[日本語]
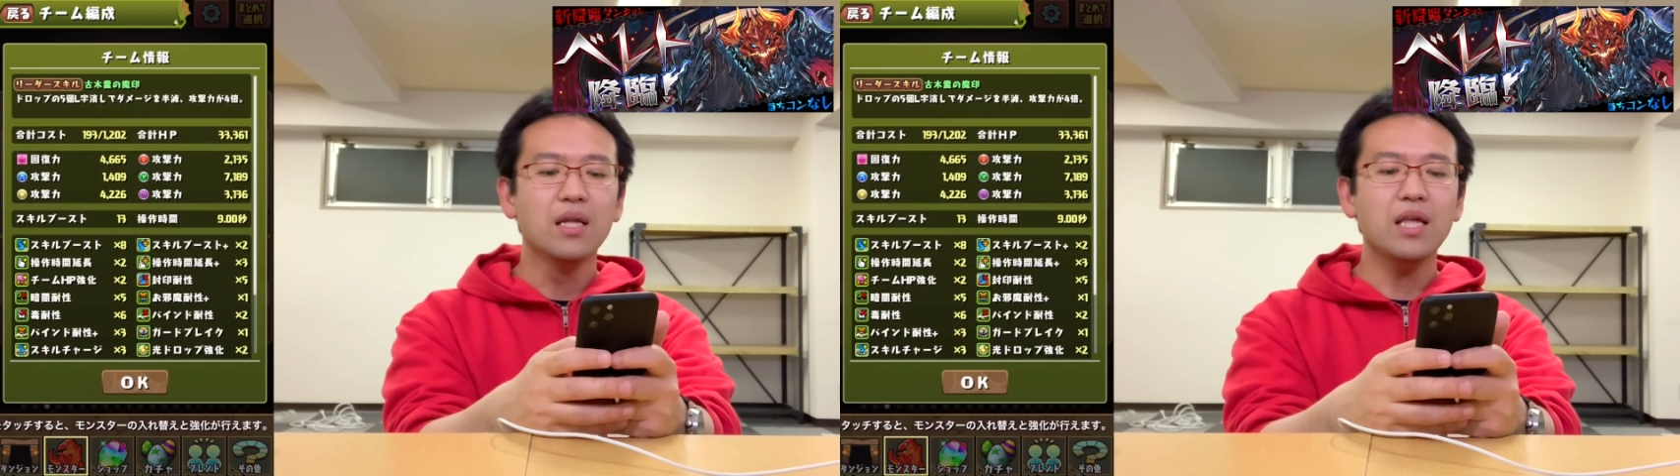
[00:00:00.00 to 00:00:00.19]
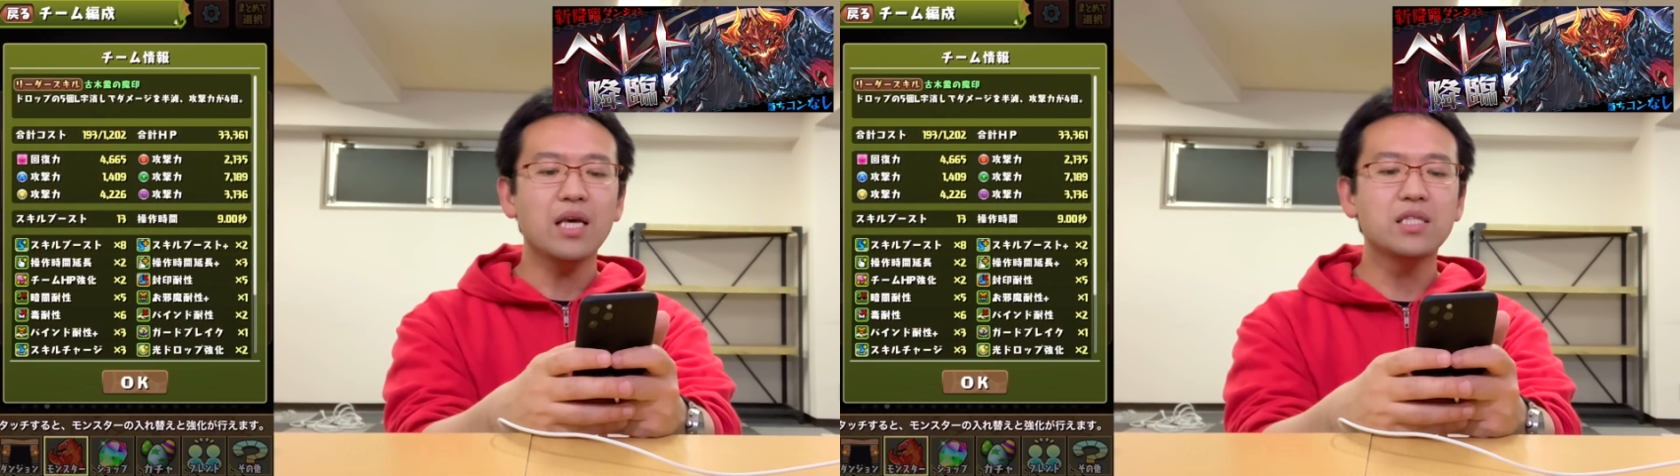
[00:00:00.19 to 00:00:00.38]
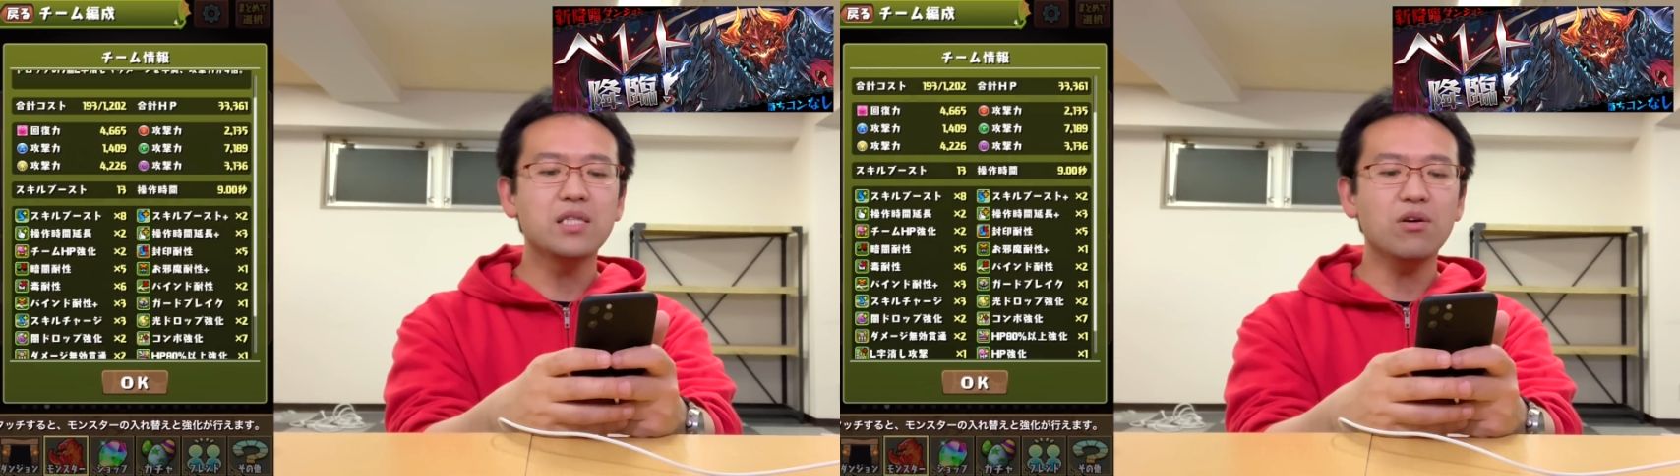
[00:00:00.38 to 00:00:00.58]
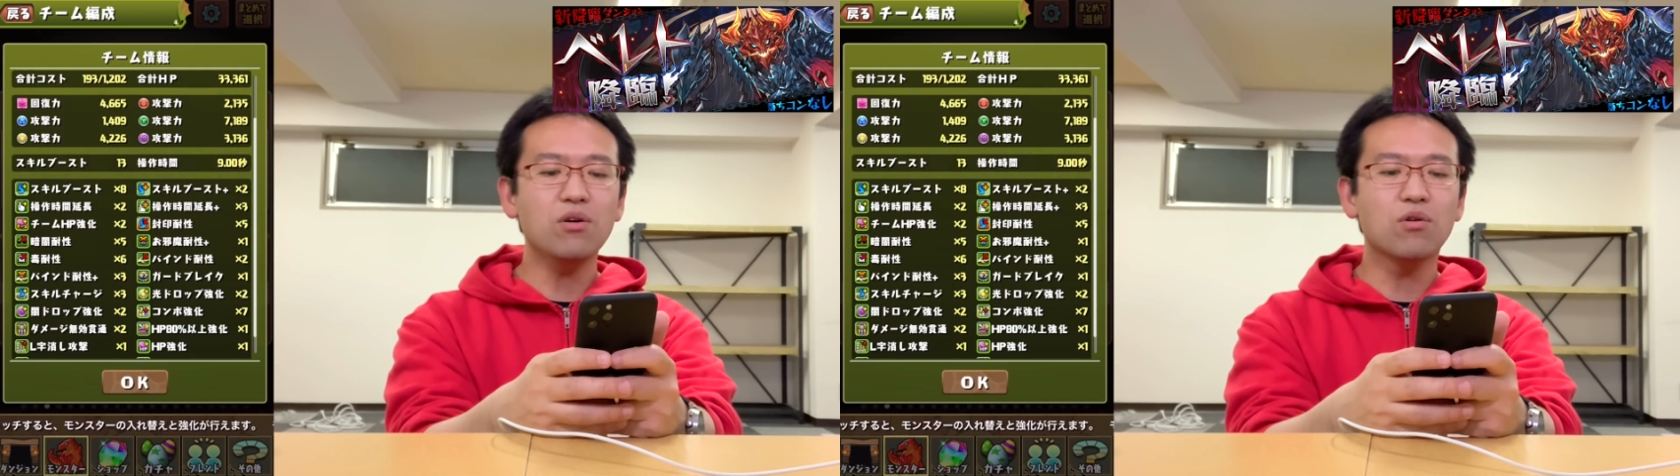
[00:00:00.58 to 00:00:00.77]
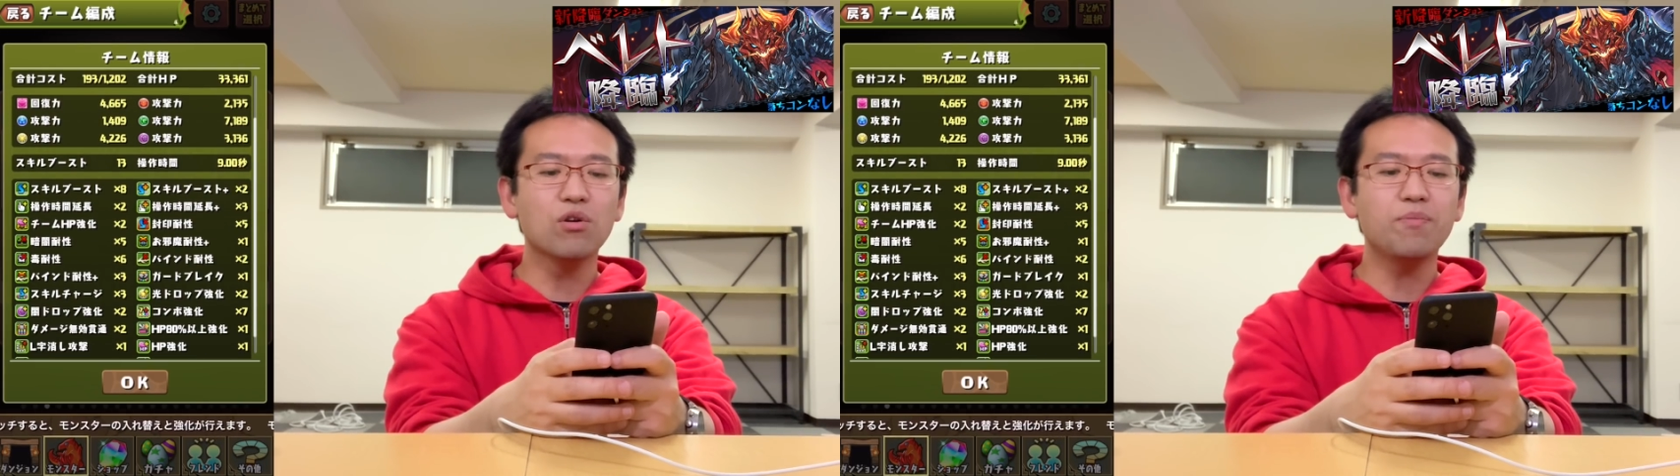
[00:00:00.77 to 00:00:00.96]
で、一
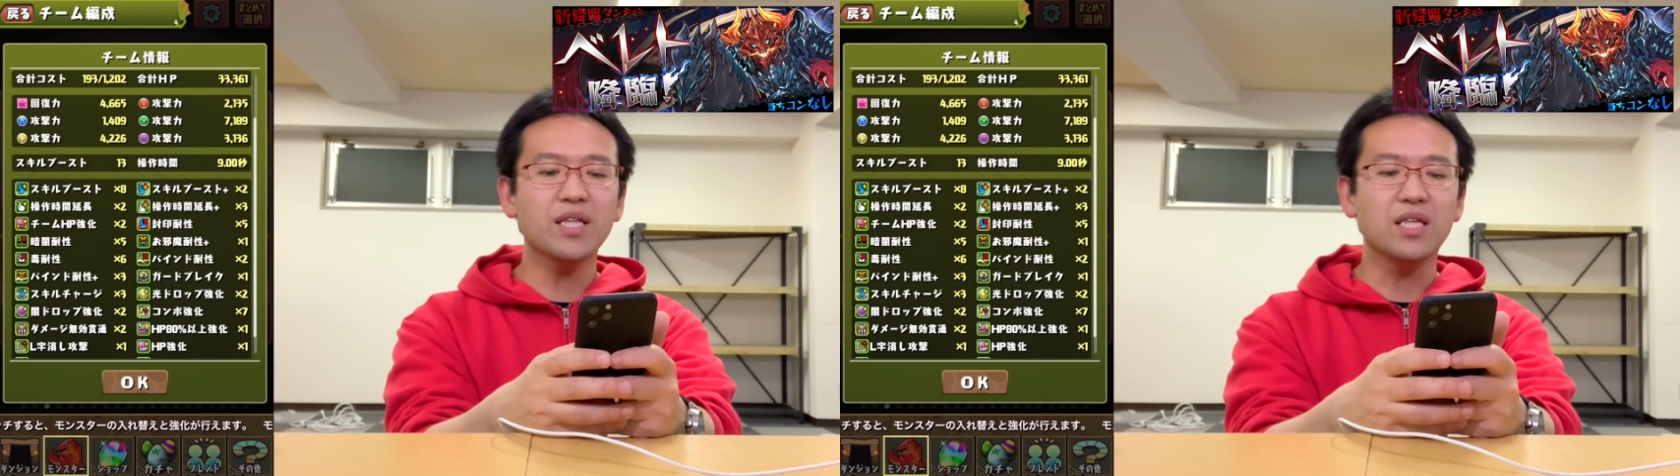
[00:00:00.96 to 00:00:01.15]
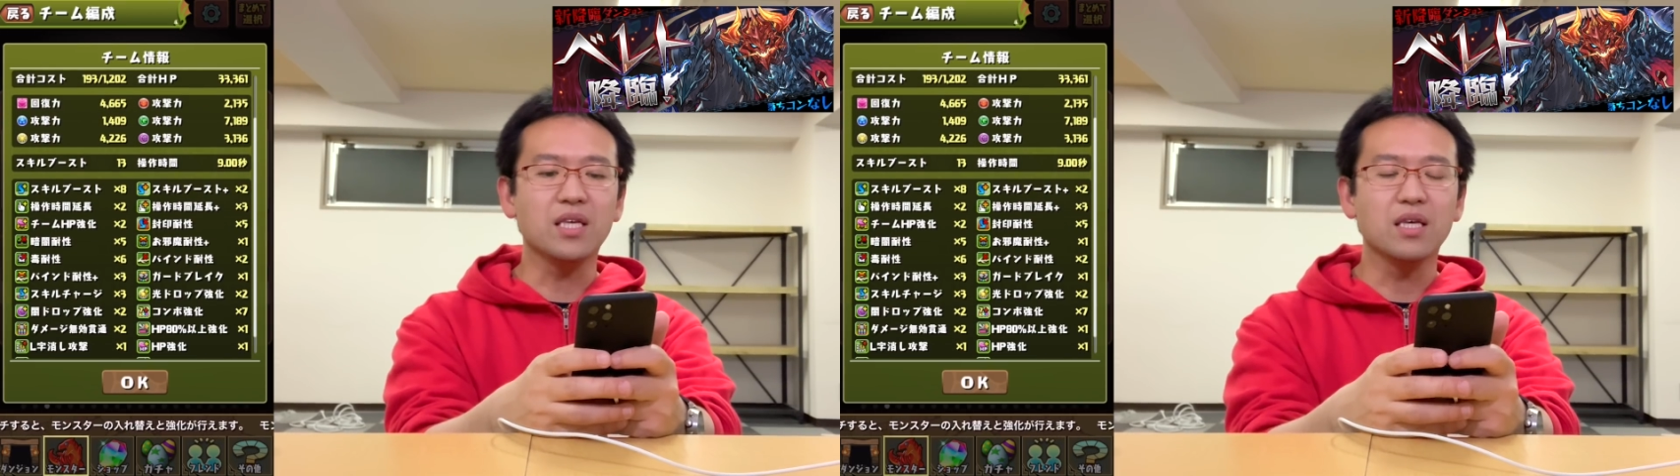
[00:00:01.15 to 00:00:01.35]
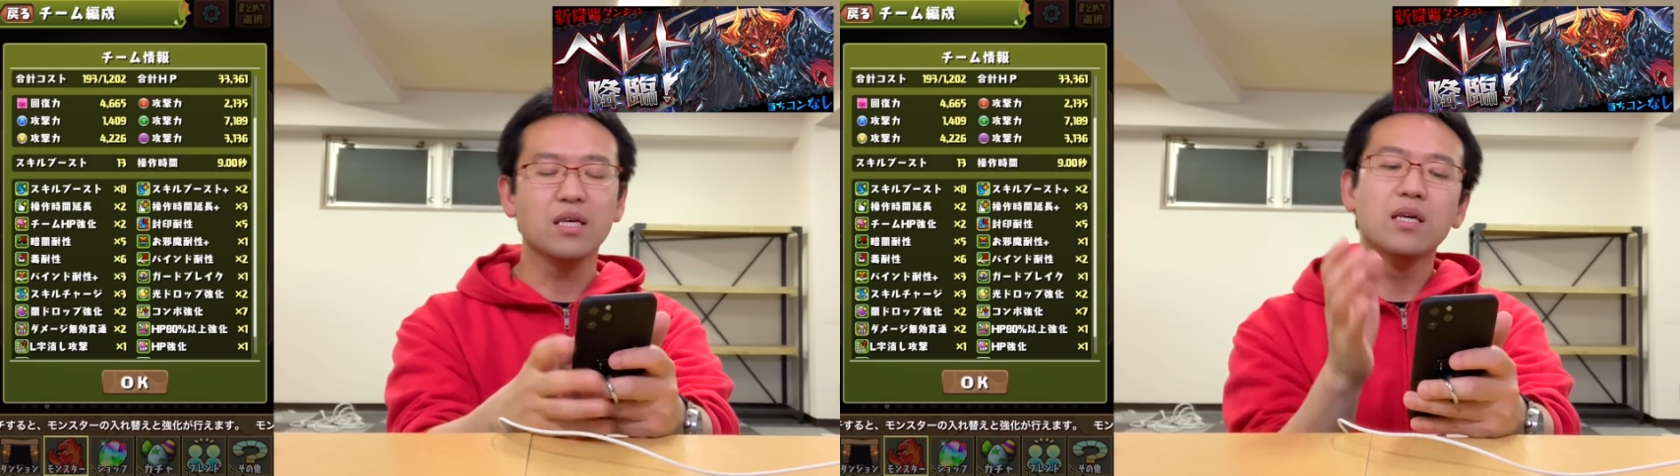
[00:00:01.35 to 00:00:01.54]
応このパーティー、